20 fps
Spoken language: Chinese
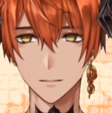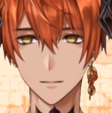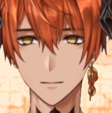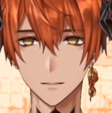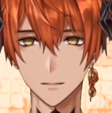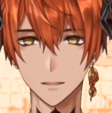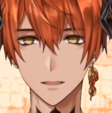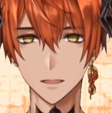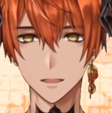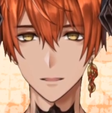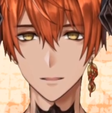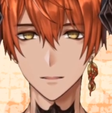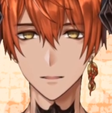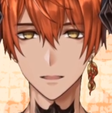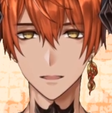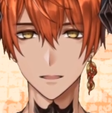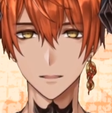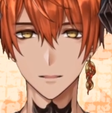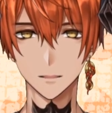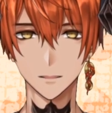长
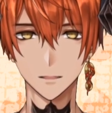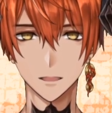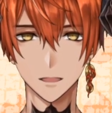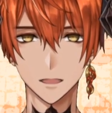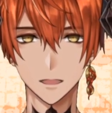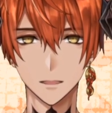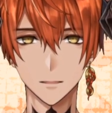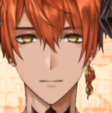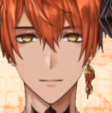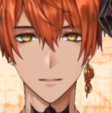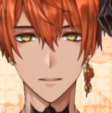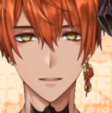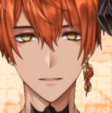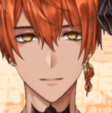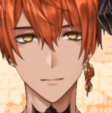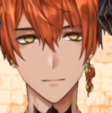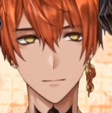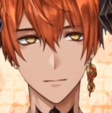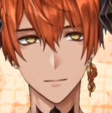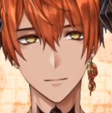华老师啊，我挡
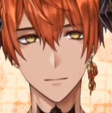到了。